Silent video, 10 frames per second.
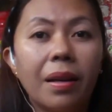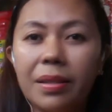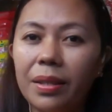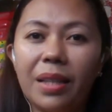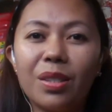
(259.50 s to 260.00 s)

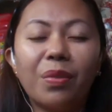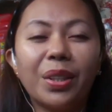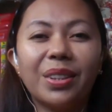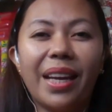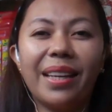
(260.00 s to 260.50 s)
So that's all for
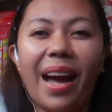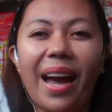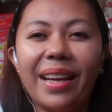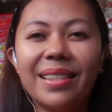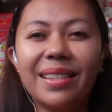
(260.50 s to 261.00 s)
today
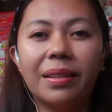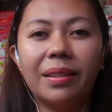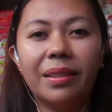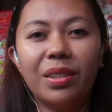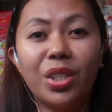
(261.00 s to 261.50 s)
guys.
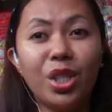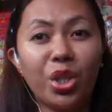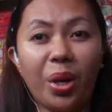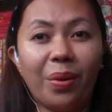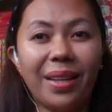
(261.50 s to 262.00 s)

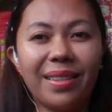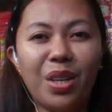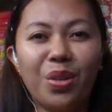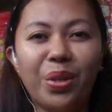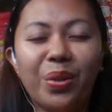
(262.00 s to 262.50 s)
Sinishare ko lang sa
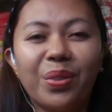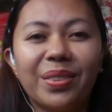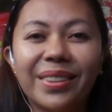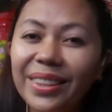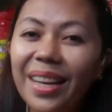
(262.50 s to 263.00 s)
inyo yung
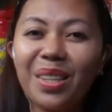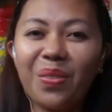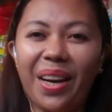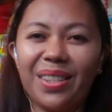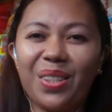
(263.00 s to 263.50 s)
kundi
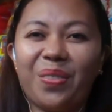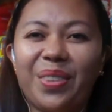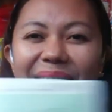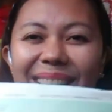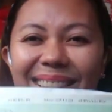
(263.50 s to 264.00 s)
experience ko
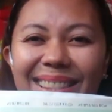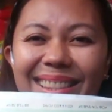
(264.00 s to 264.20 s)
for this.